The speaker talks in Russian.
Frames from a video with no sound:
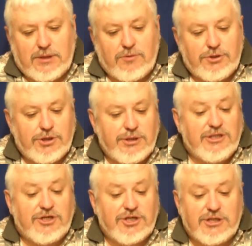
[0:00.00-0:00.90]
На
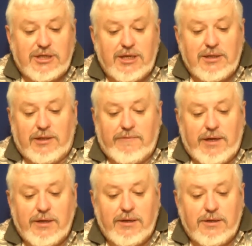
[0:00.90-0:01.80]
очереди шестая
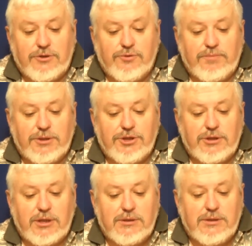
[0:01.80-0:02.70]
глава, я хочу
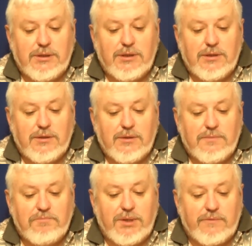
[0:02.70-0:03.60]
прочитать
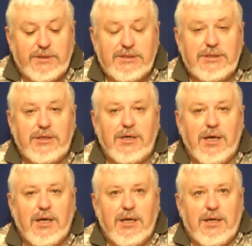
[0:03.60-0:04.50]
э, первый стих.
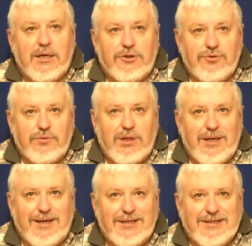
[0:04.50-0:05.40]
Хочу
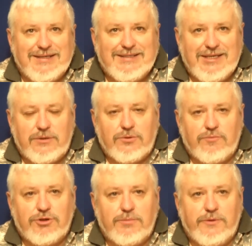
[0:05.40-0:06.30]
для тех, кто,
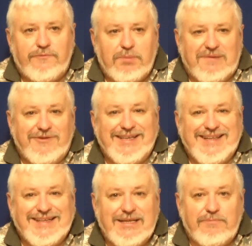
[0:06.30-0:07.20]
может быть, впервые
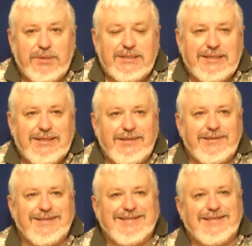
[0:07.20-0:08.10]
к нам
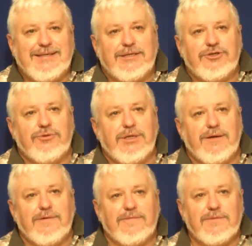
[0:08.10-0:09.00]
присоединиться, сказать, что
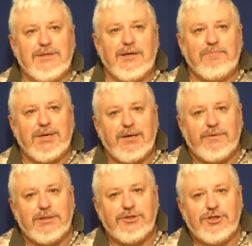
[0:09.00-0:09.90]
я, как
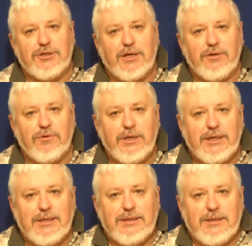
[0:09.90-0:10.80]
правило, читаю
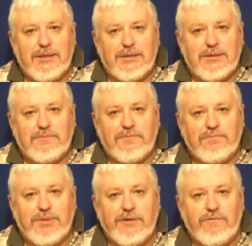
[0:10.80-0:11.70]
э,
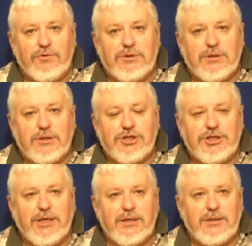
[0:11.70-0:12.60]
перевод
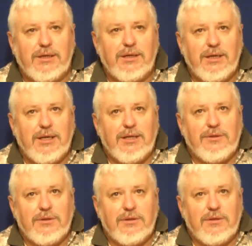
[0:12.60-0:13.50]
Штерна,
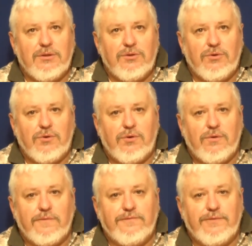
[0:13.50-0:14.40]

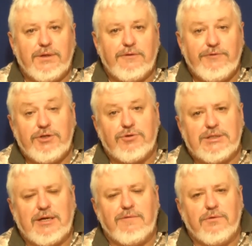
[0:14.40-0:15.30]
но в видео
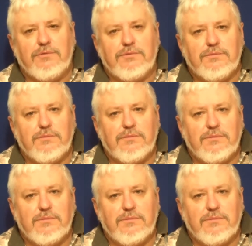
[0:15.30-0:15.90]
ставлю